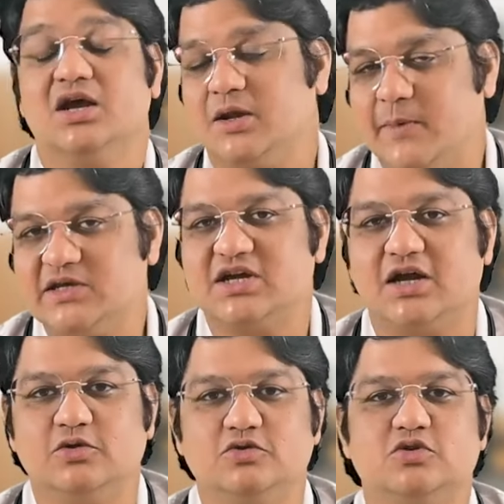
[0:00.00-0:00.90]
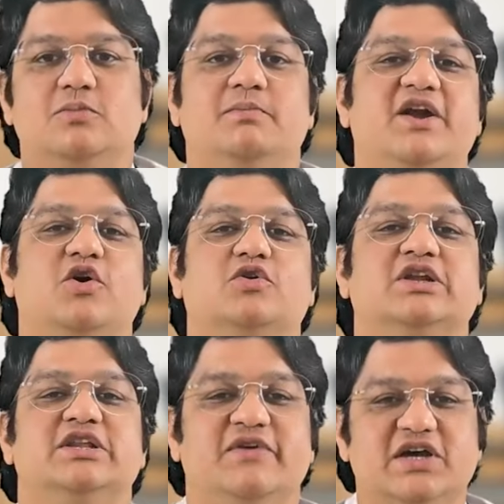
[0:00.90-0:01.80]
नमस्कार दोस्तों मैं
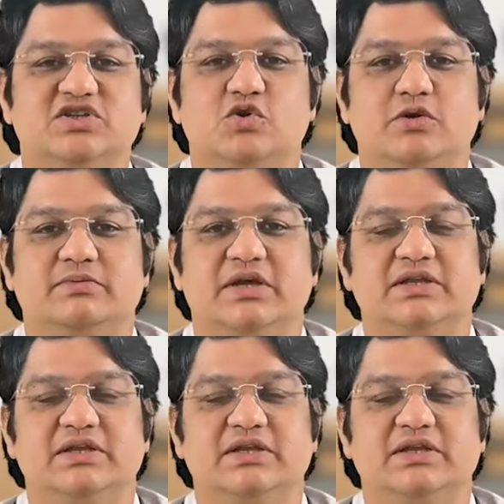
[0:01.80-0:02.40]
डॉक्टर देवांशु गुप्ता